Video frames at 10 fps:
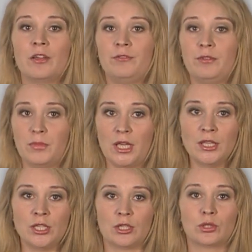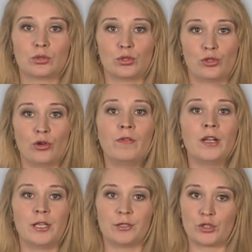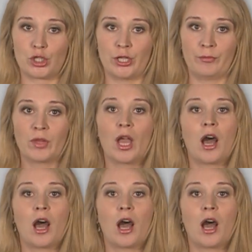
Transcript: в имении Хрущева-Левшина